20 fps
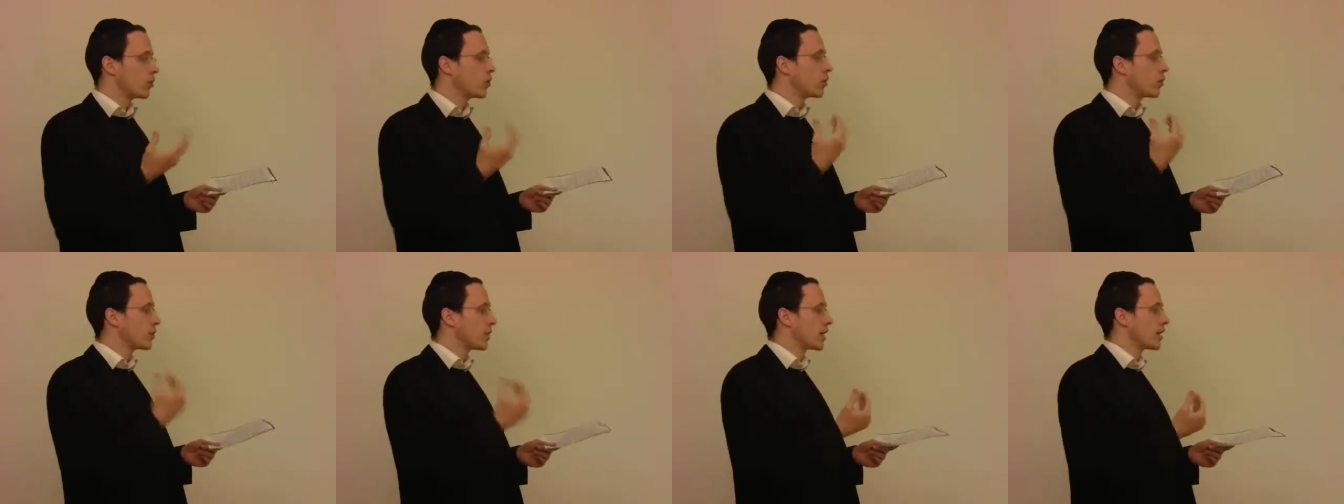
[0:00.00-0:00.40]

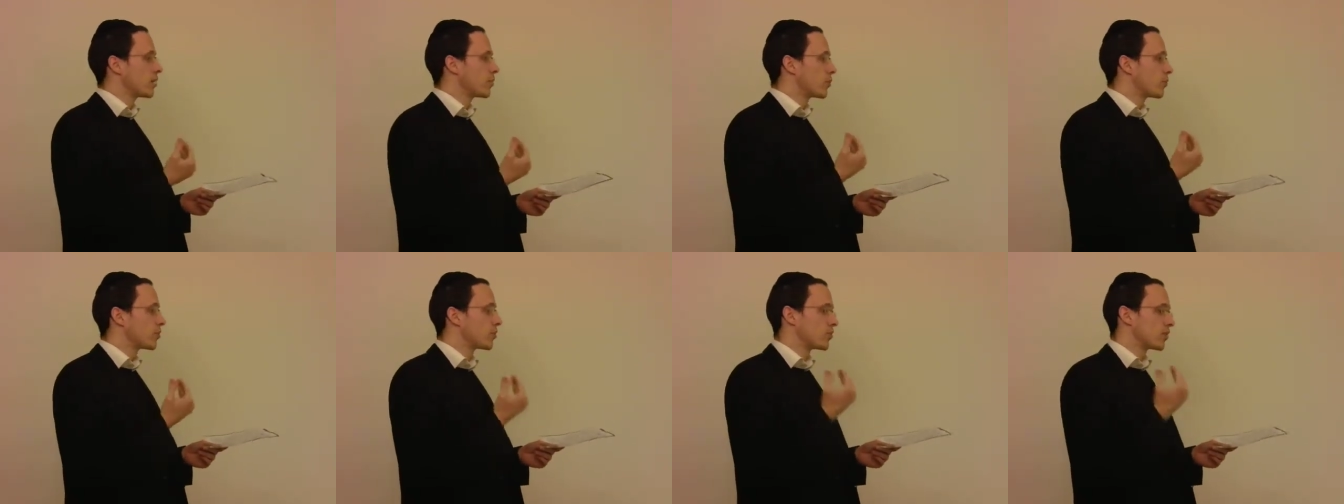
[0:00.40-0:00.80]
le Pierre lui
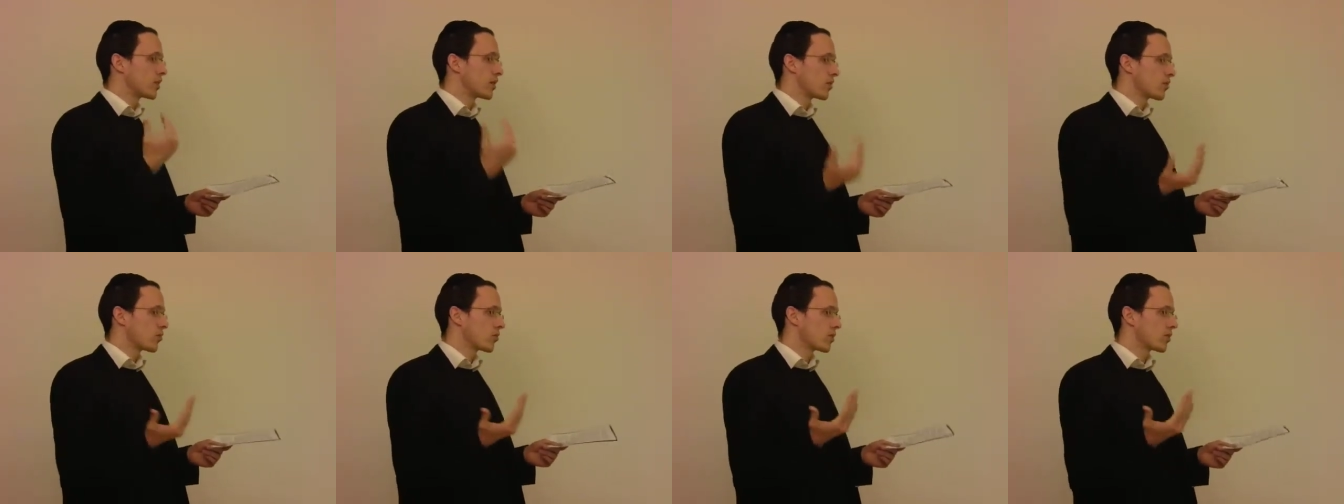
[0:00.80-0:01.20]
pose une
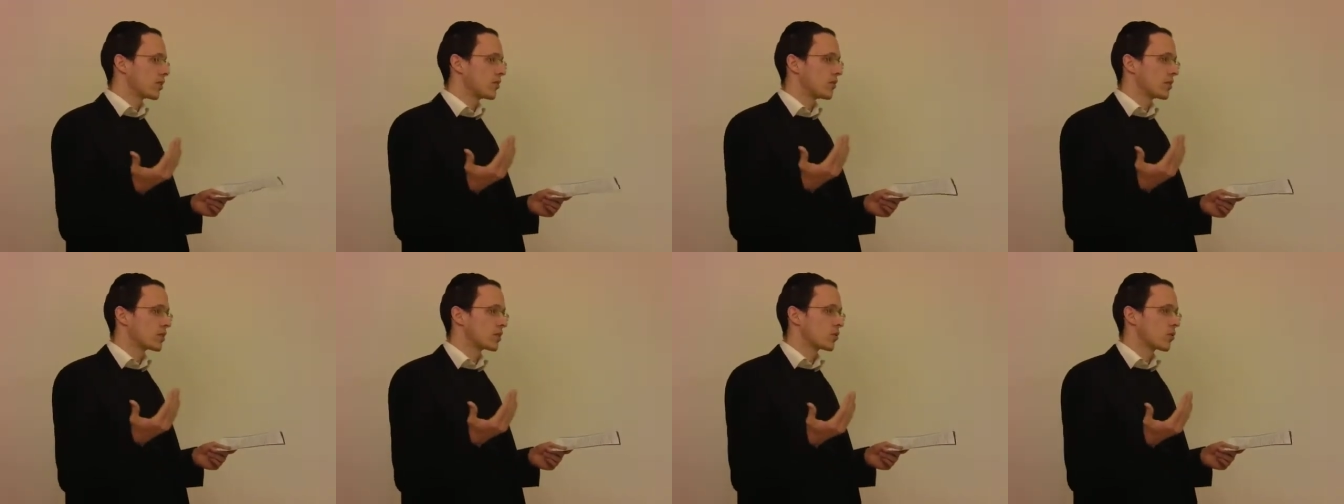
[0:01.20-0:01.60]
question, il dit
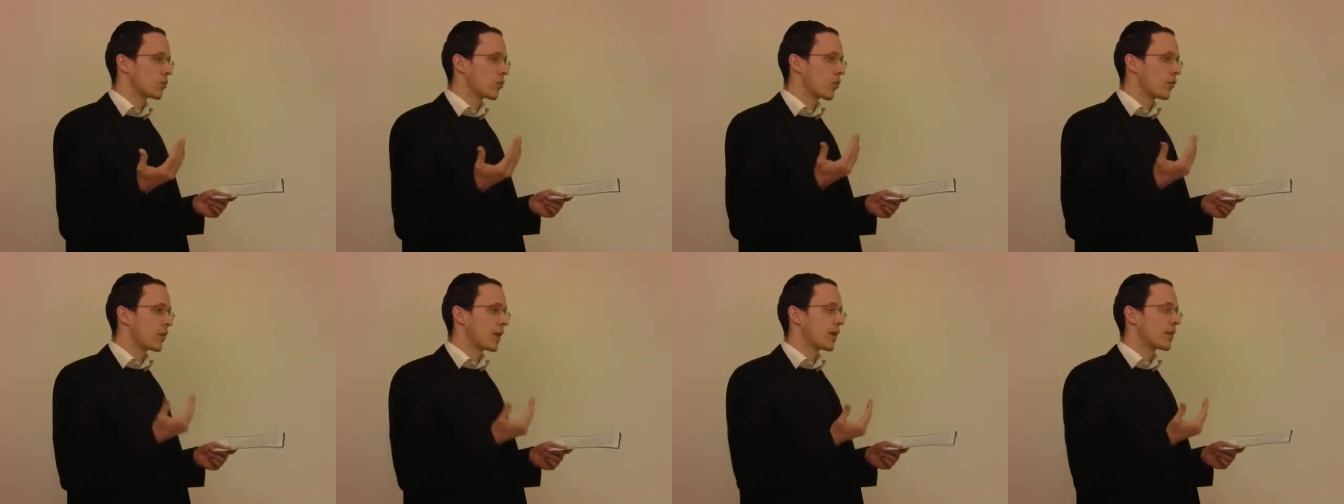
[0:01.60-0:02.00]
Mais je
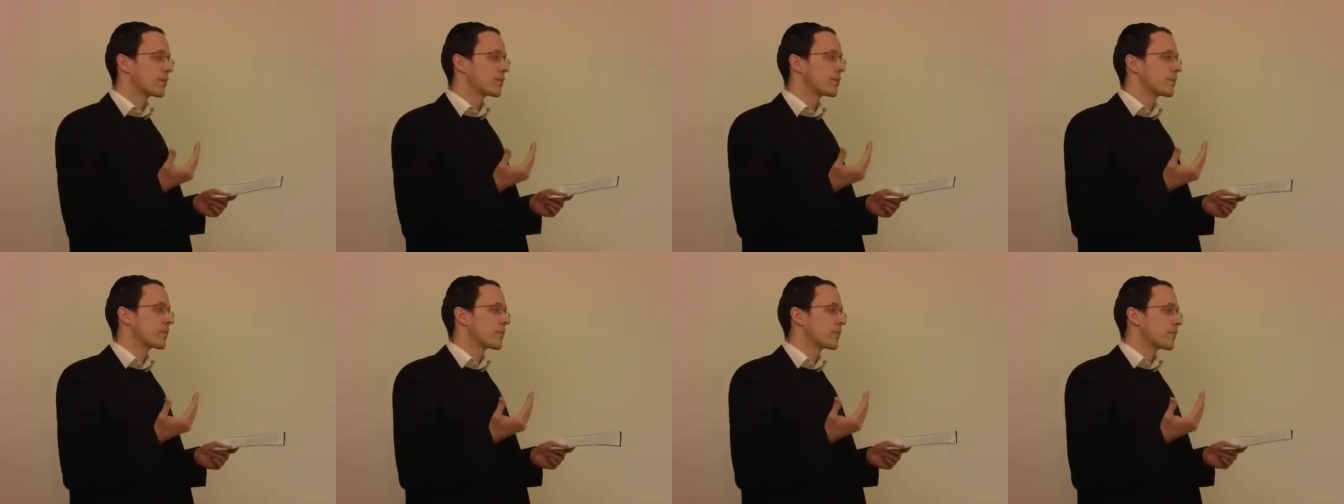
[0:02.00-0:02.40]
comprends pas,
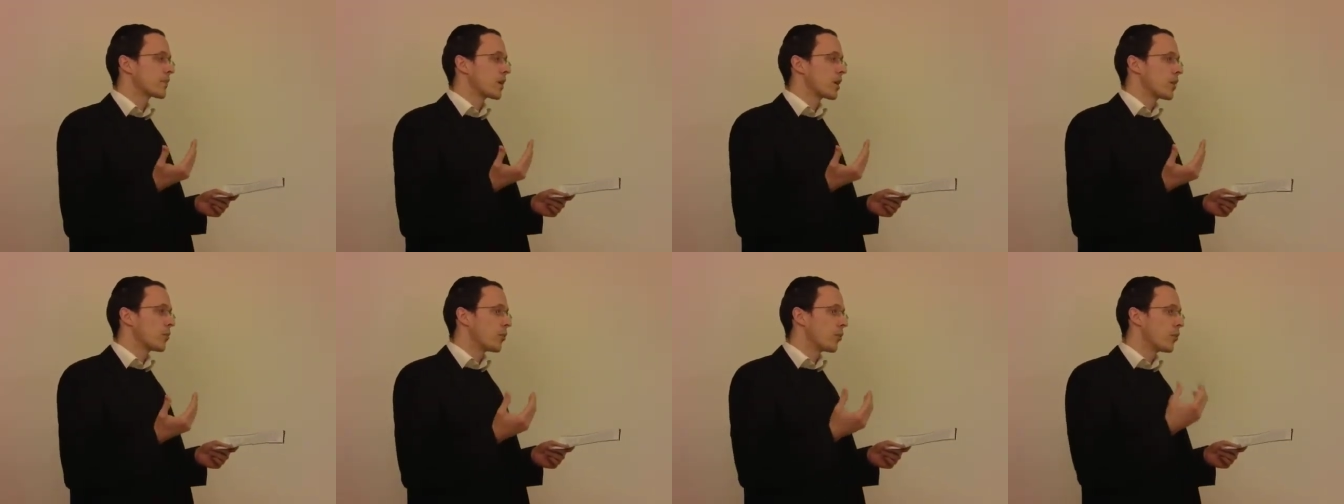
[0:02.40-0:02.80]

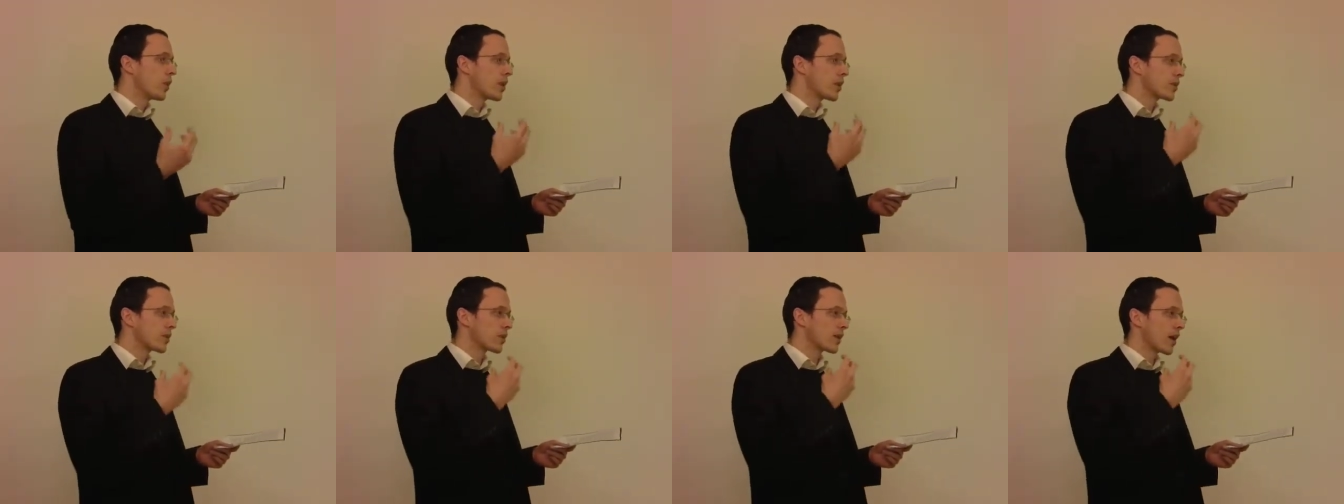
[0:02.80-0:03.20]
pourquoi il y
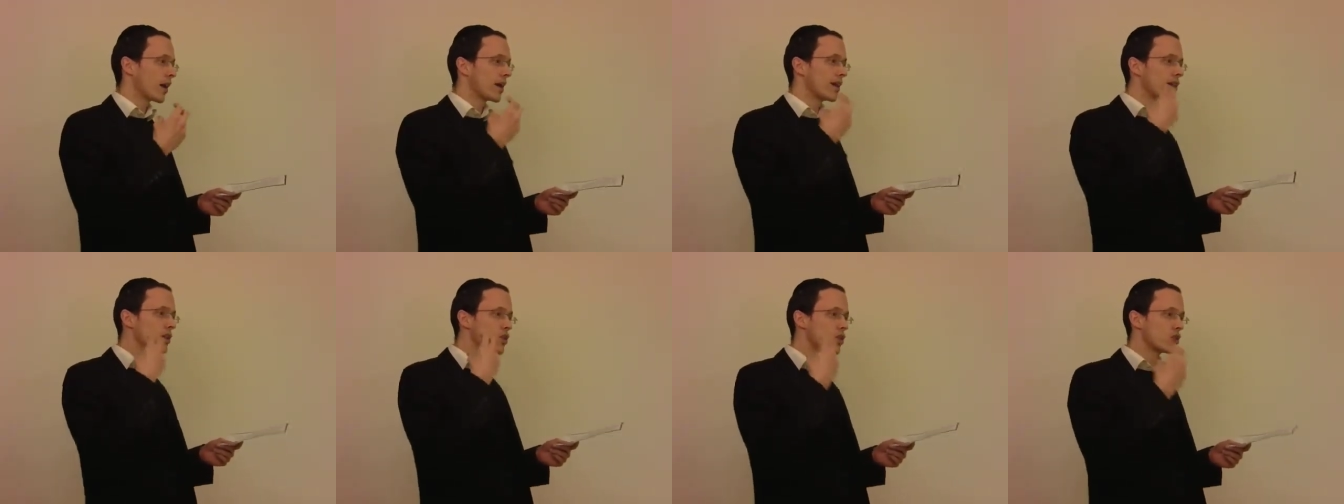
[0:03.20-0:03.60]
a besoin d'un
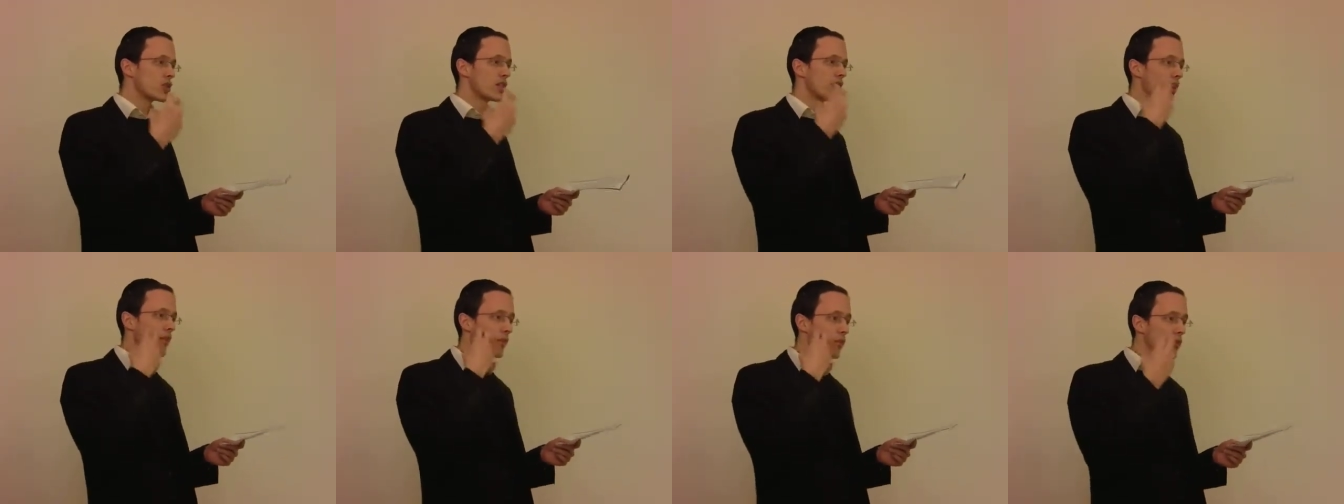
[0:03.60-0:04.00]
Ish
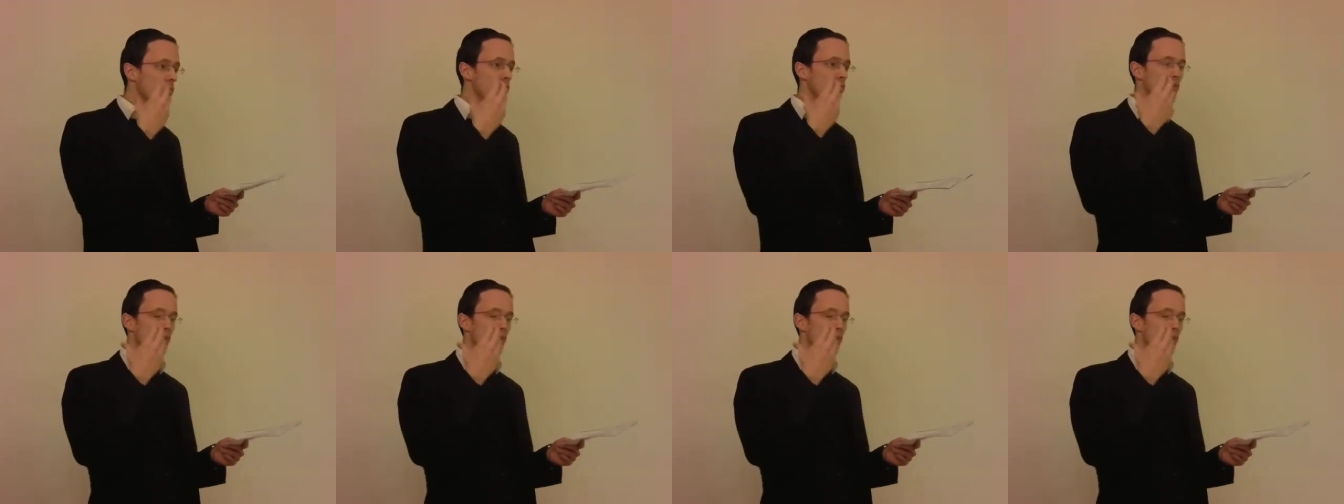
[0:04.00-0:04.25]
Navon